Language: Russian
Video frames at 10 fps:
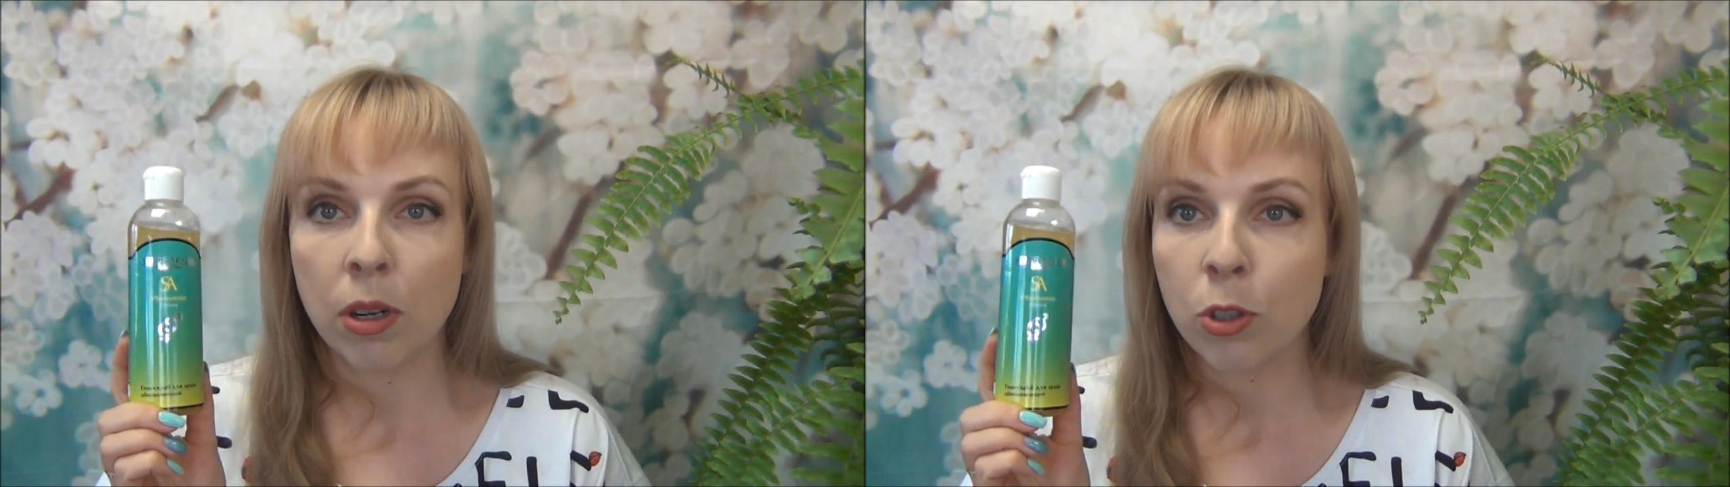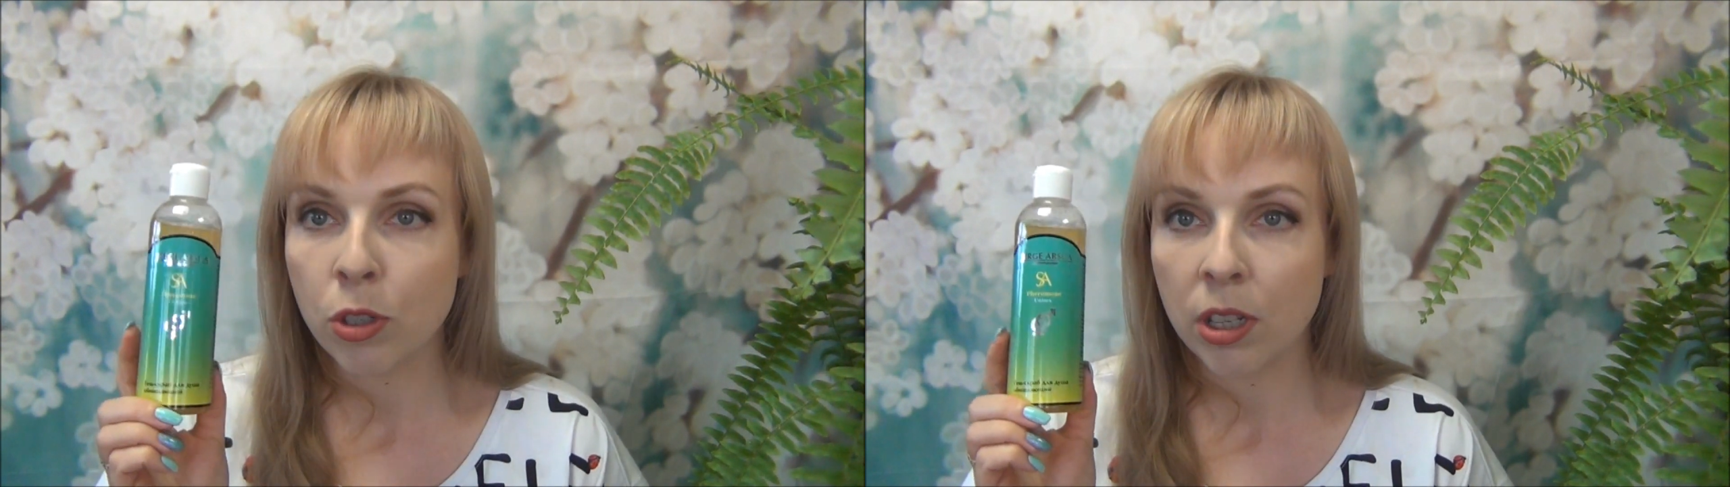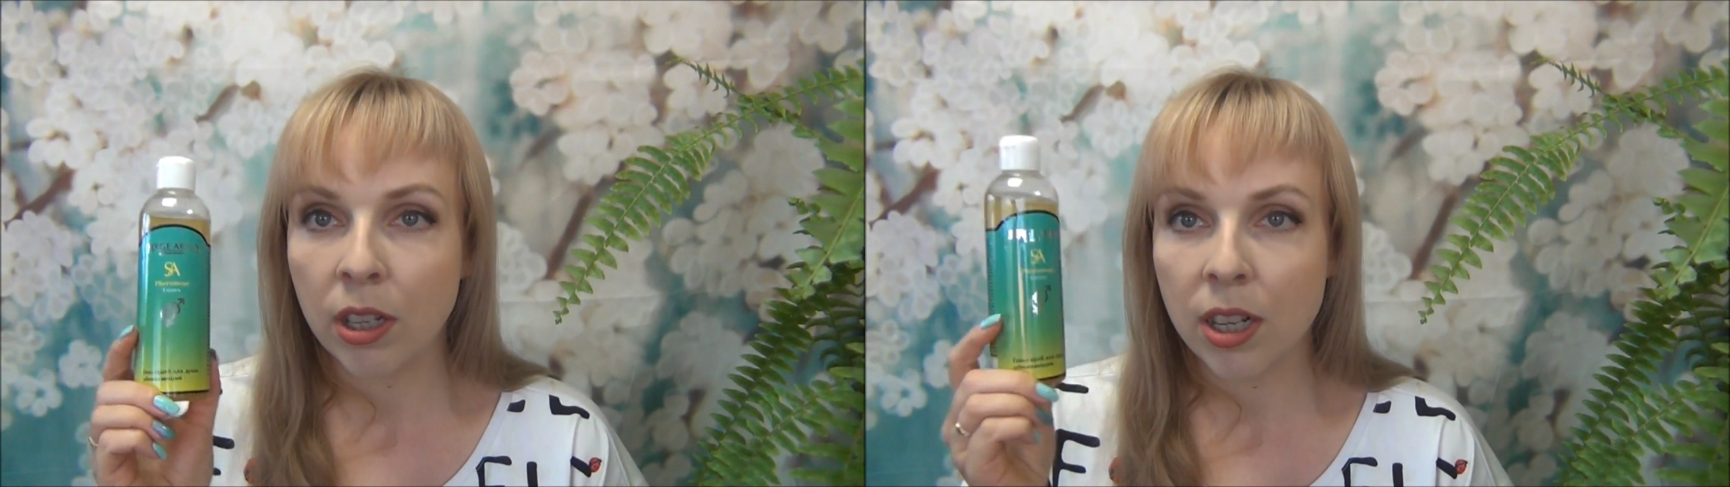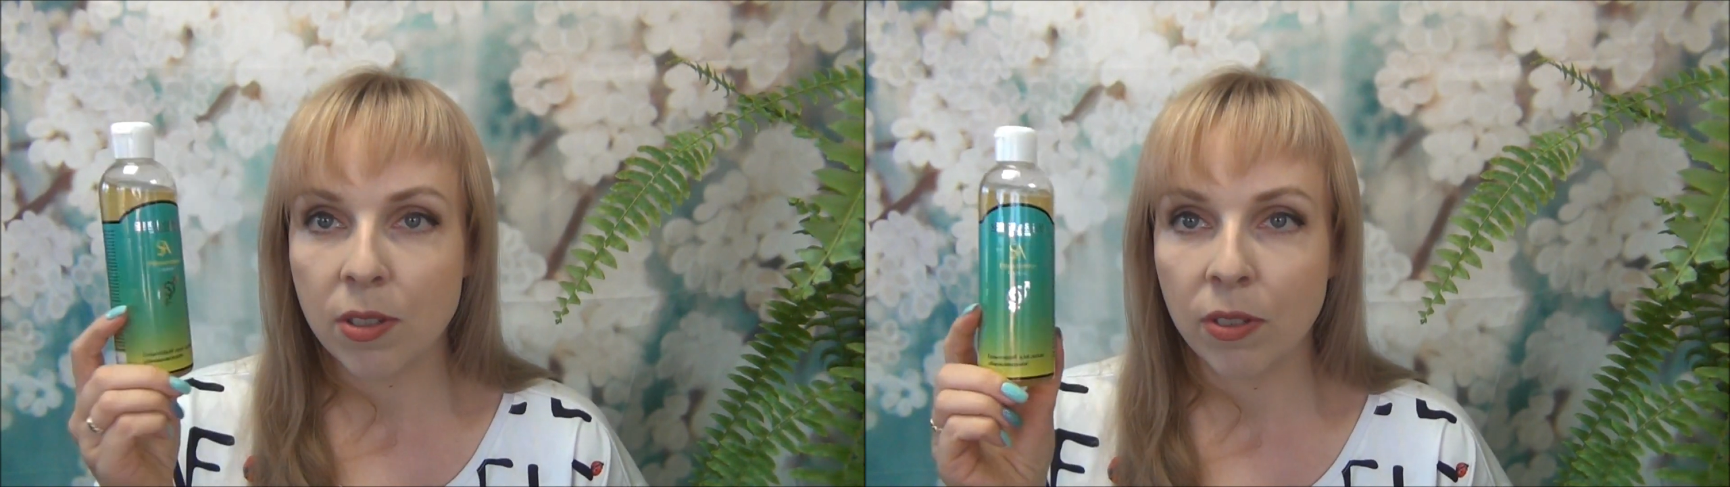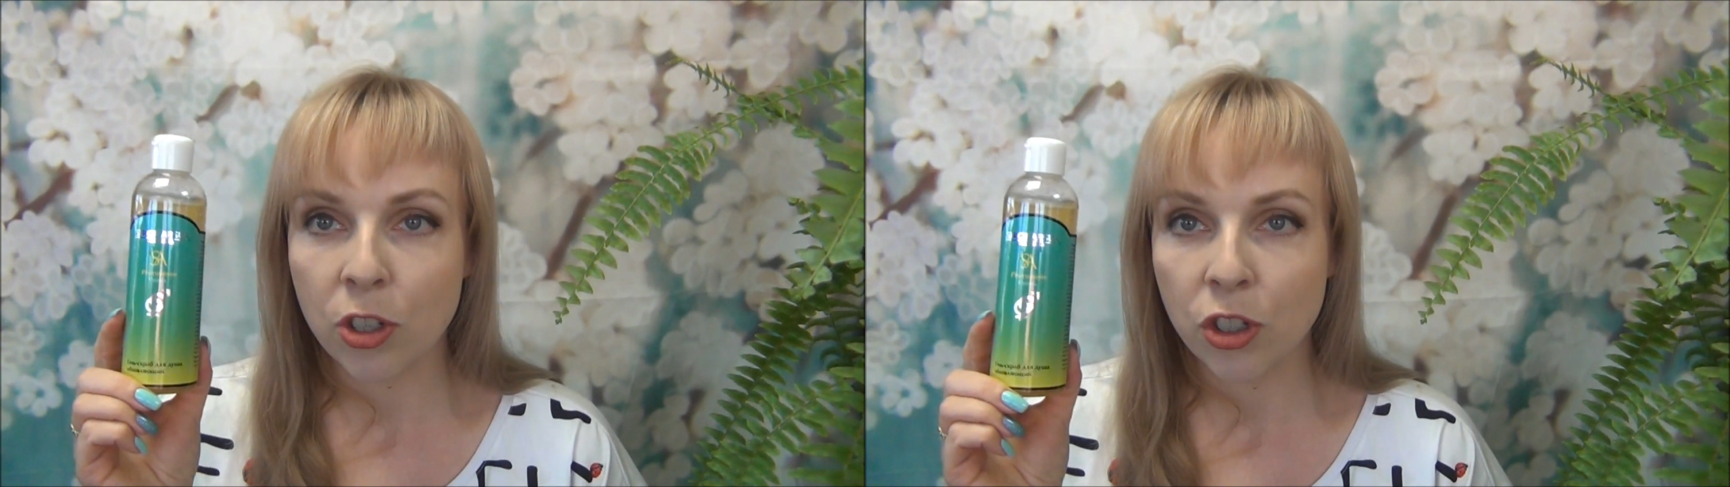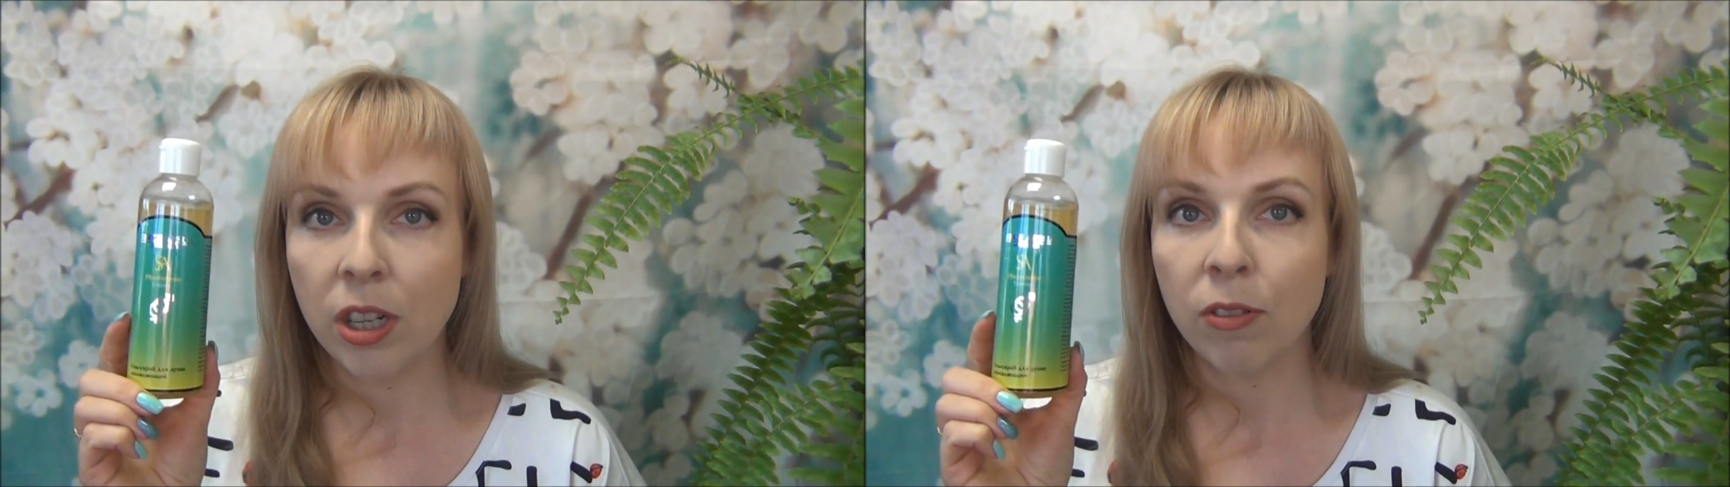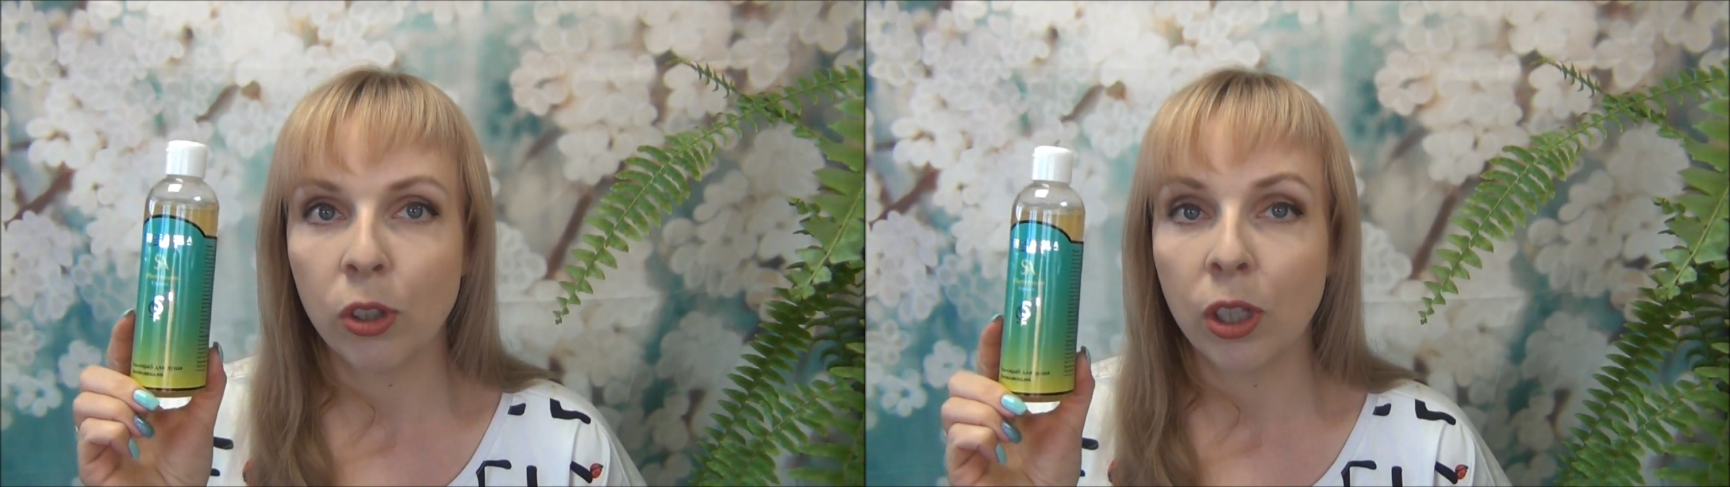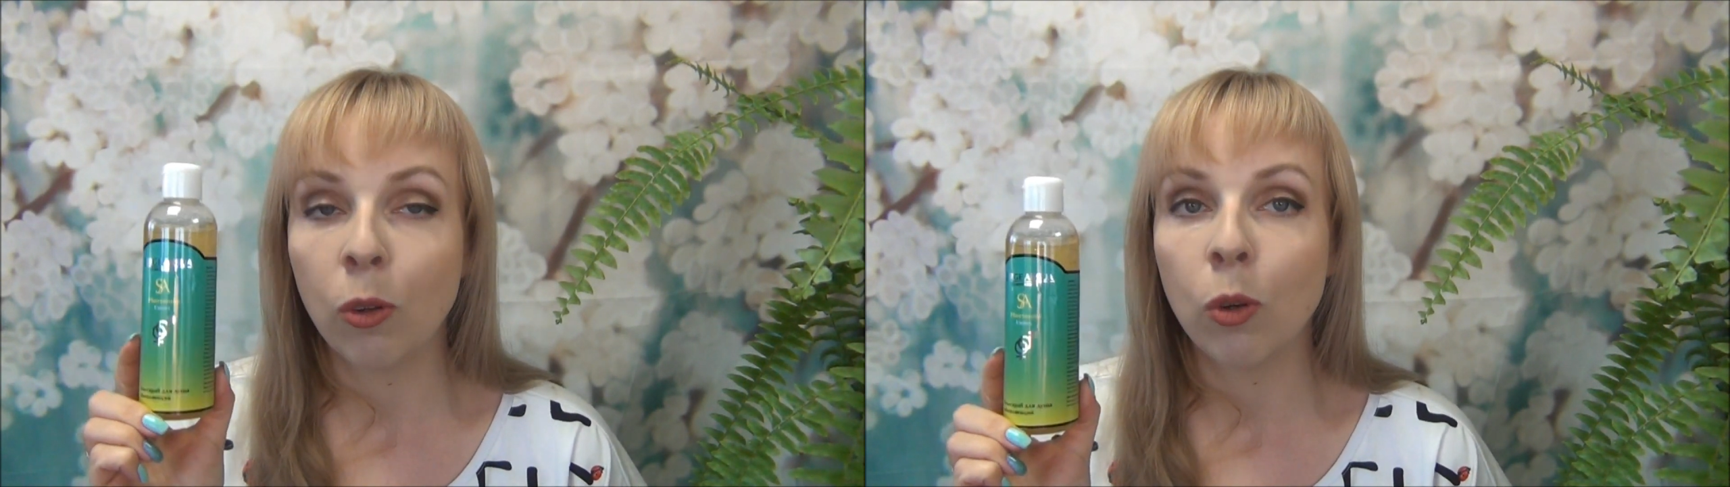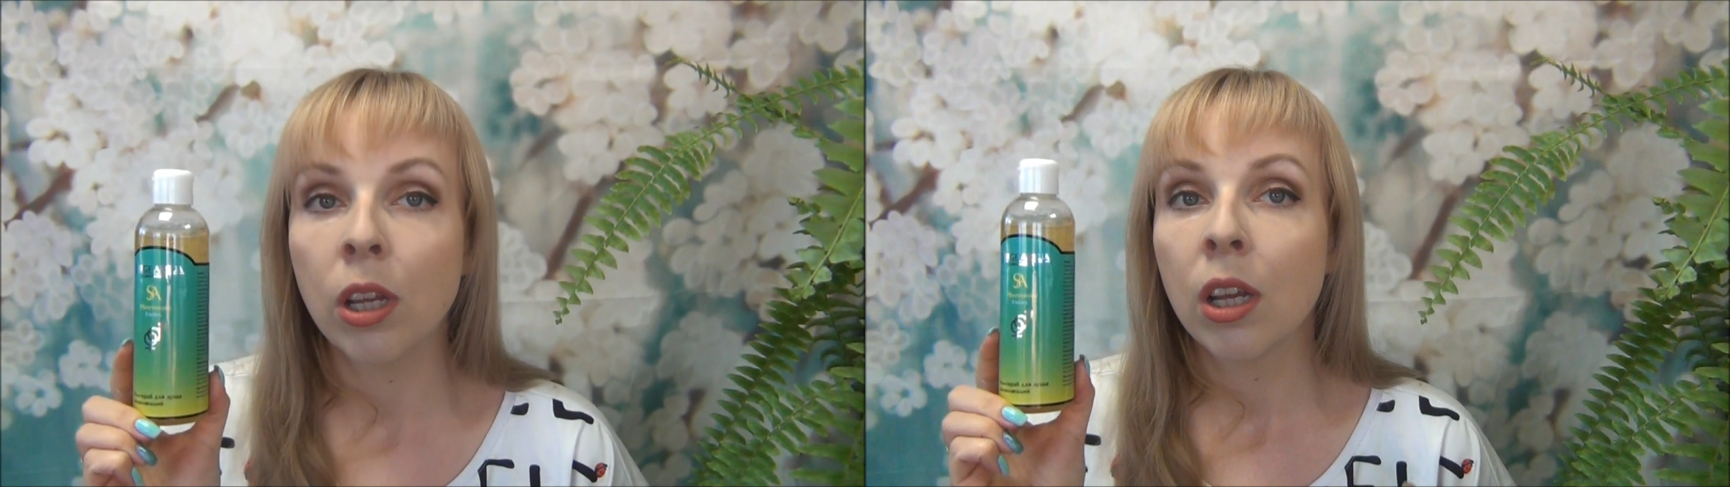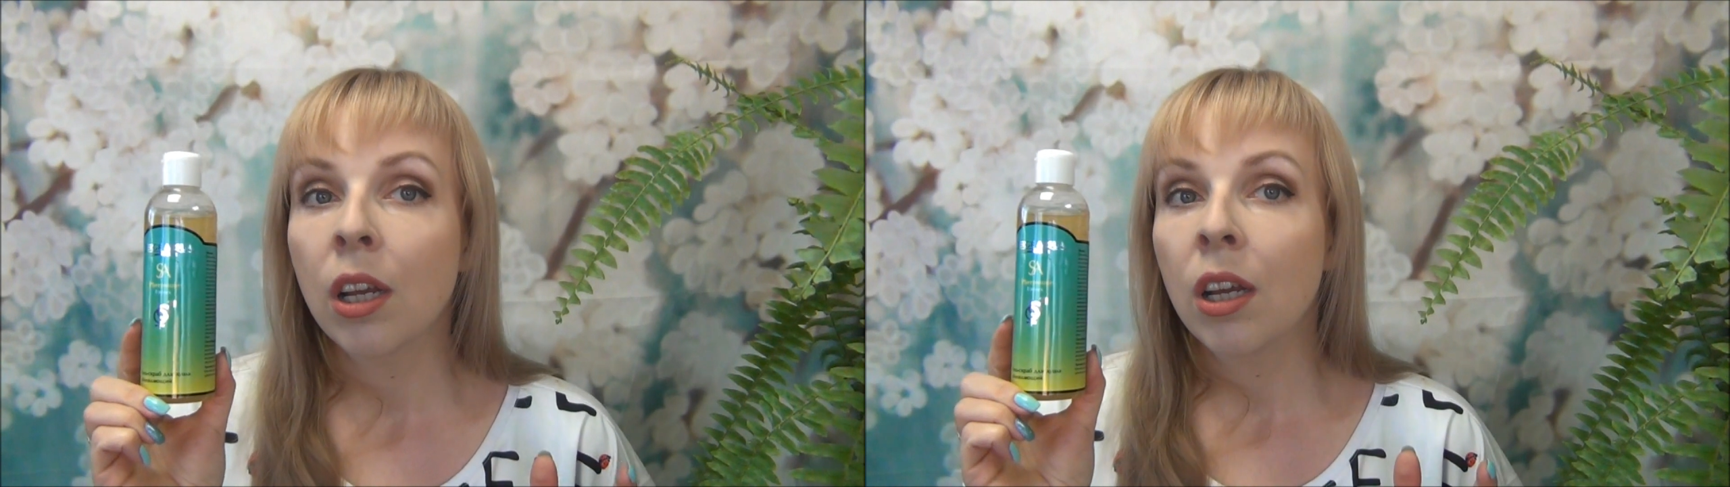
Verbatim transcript: большой заказ вложили вот такой